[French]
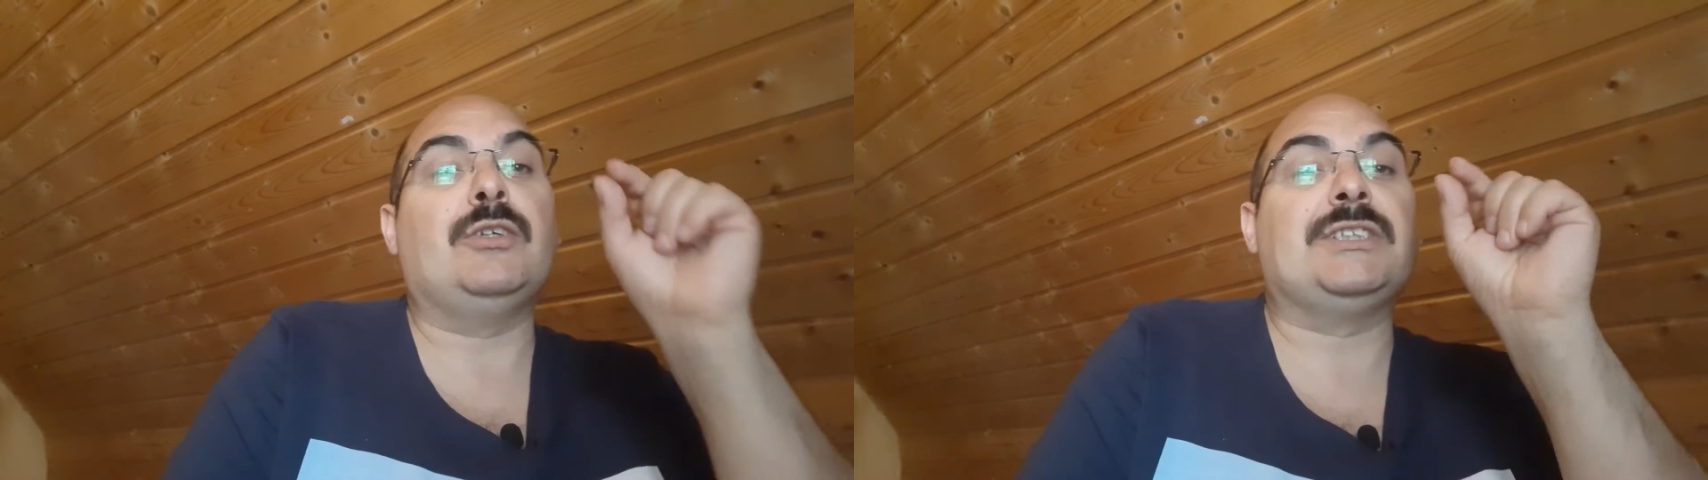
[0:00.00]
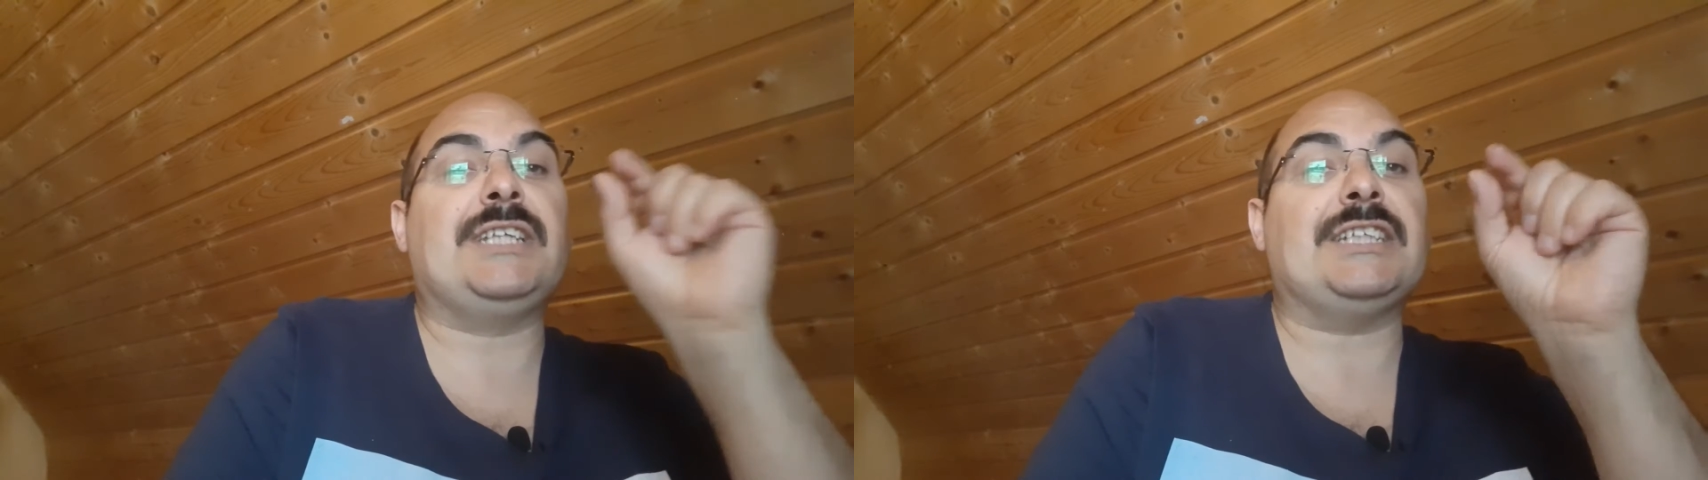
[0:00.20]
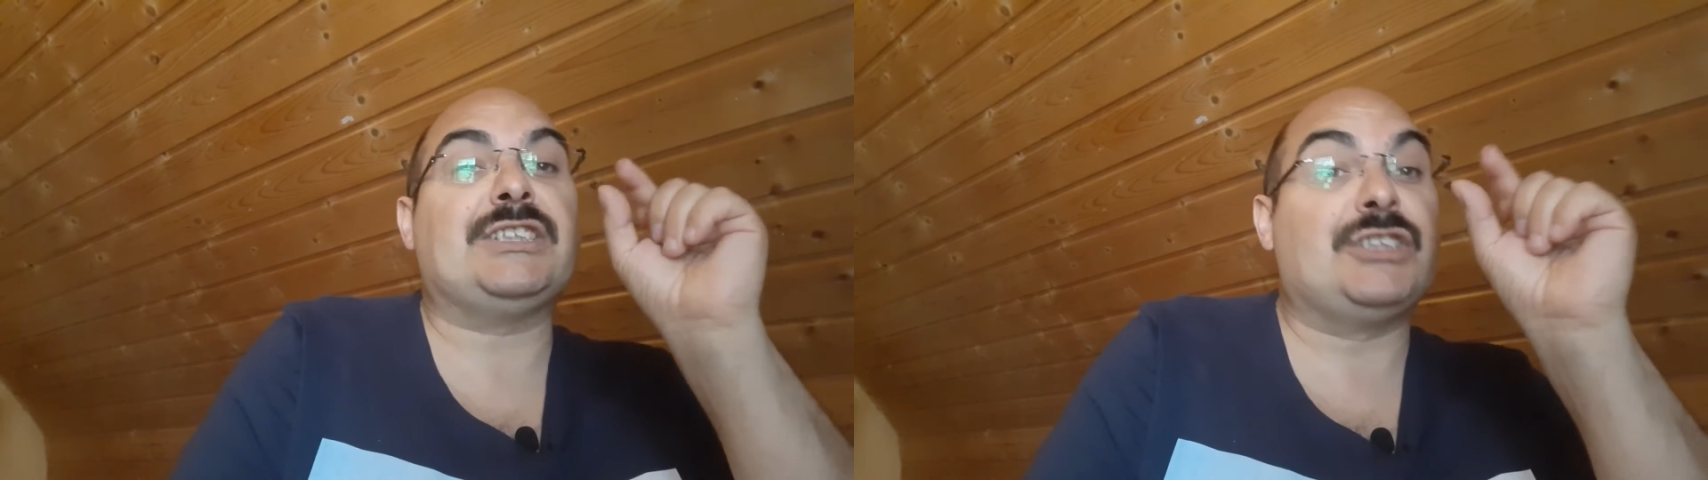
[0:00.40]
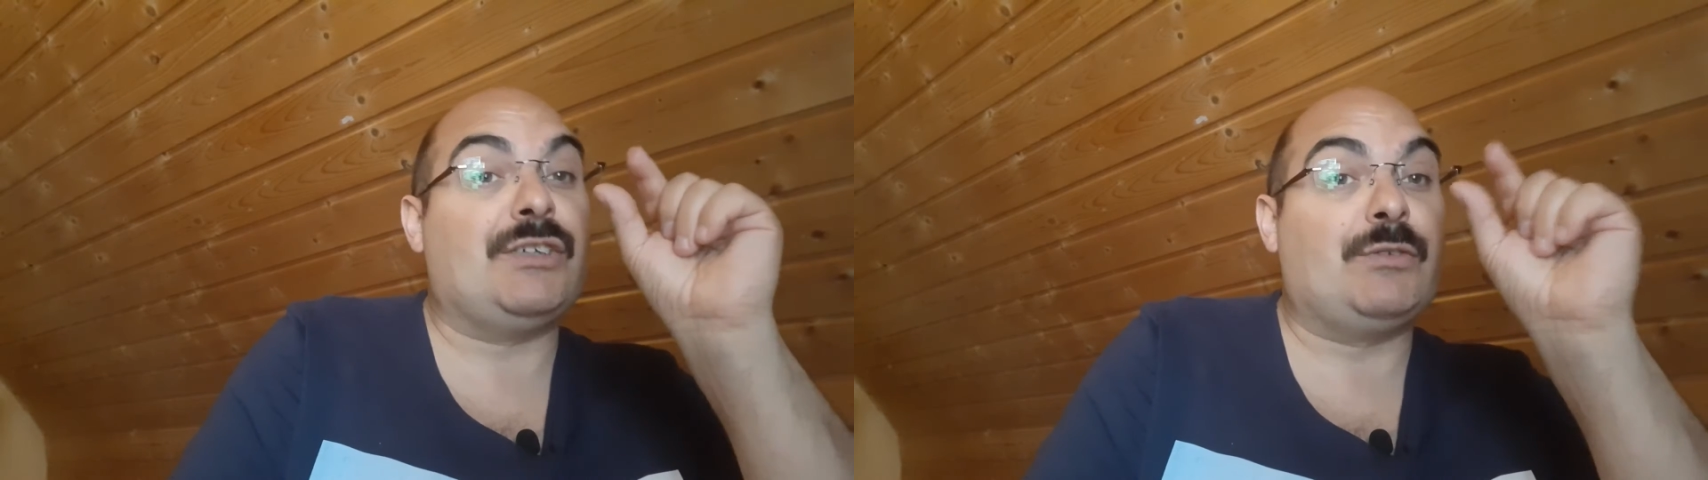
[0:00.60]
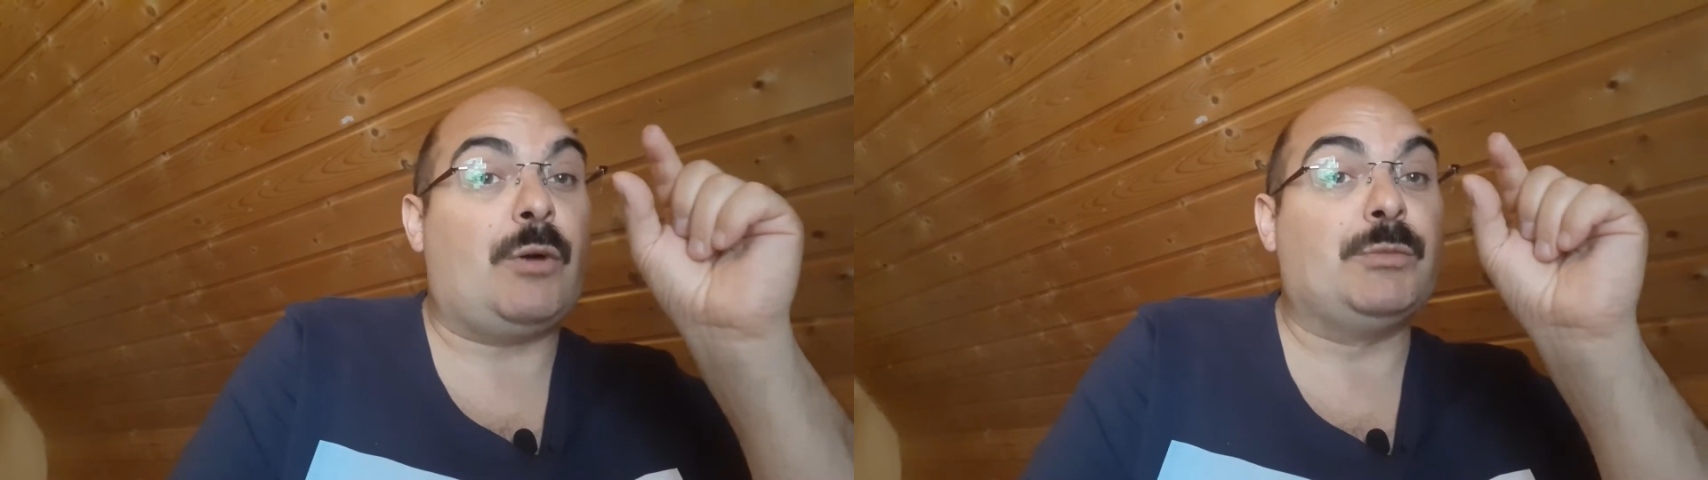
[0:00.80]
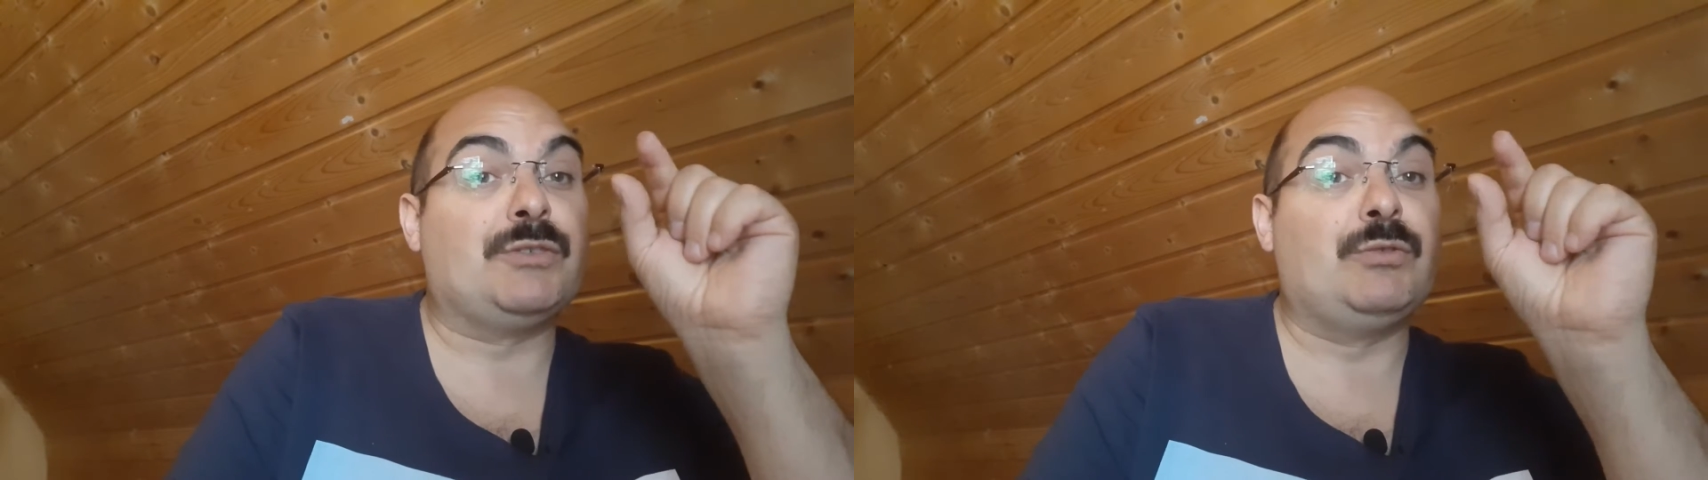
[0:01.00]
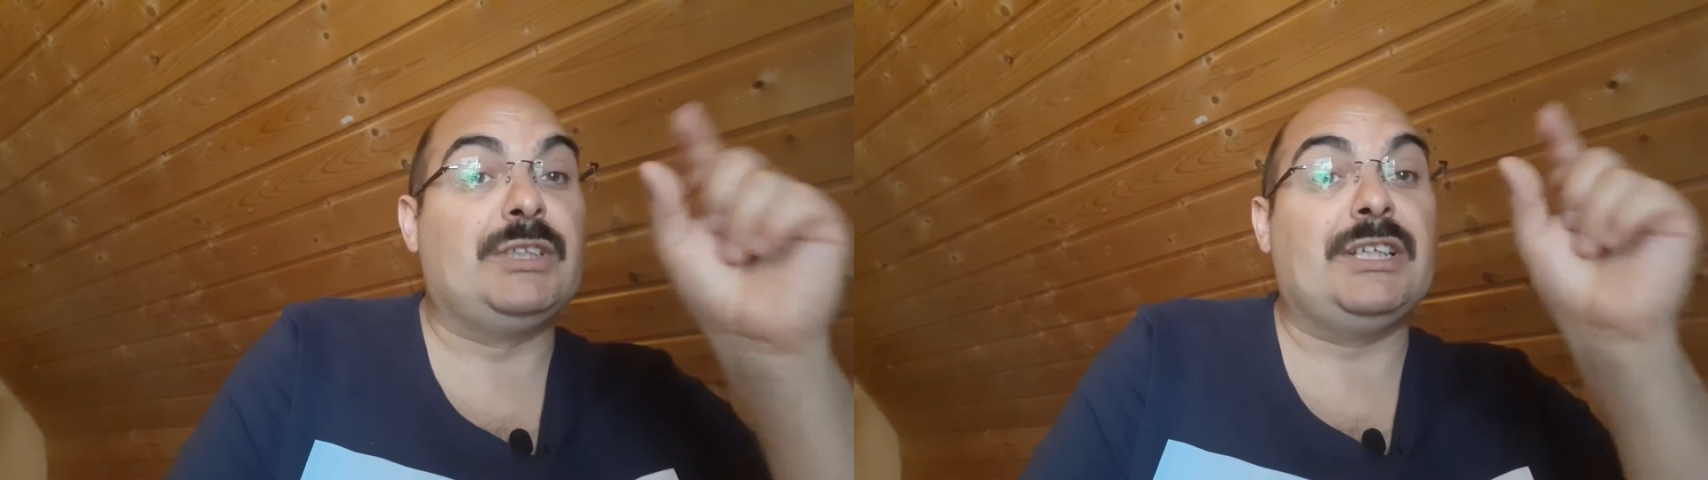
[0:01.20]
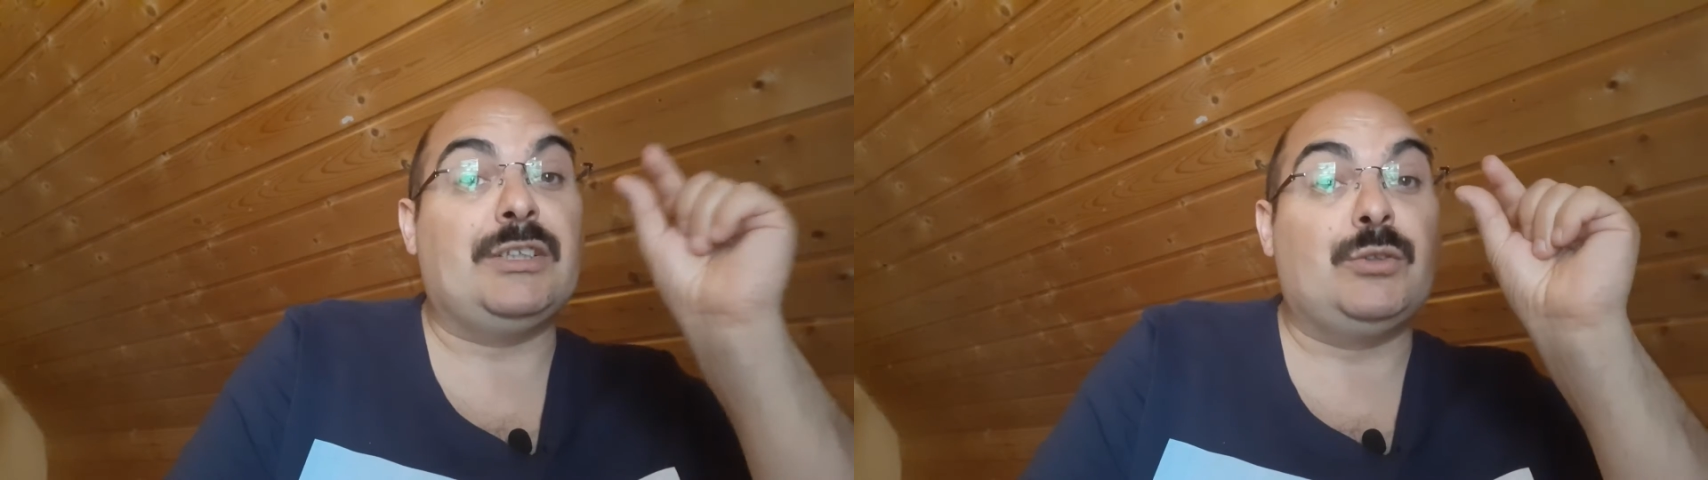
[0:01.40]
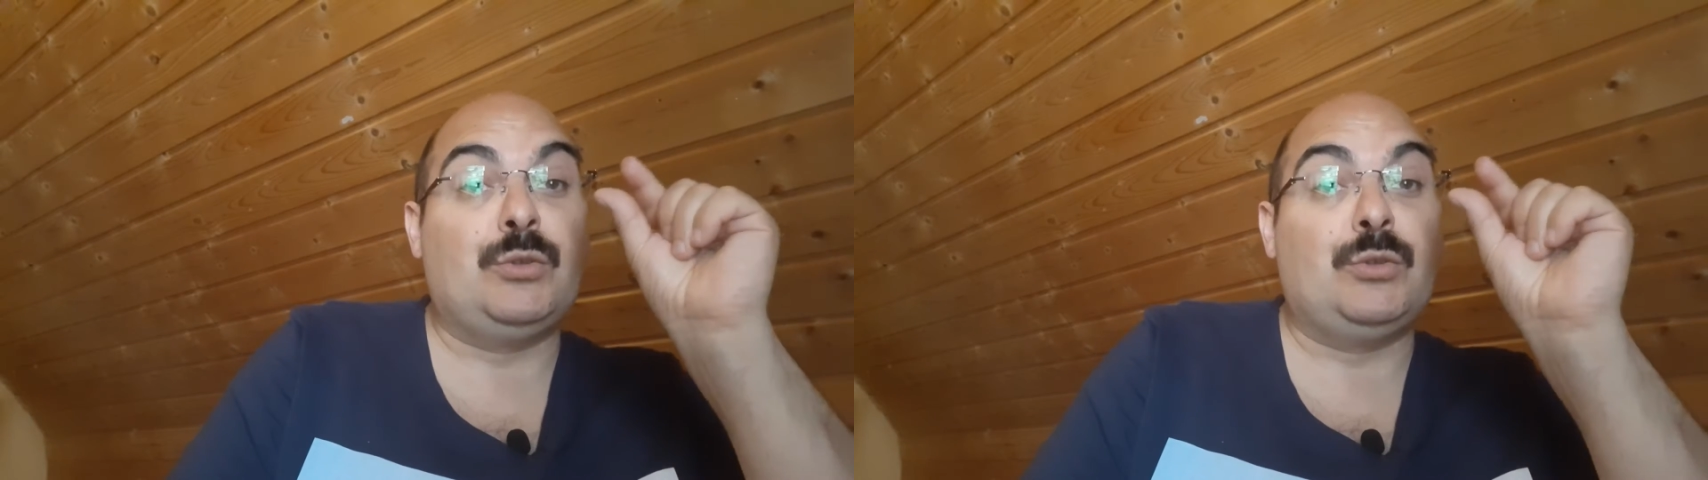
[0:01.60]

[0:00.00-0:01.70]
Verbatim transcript: Le sketch, comme je vous dis,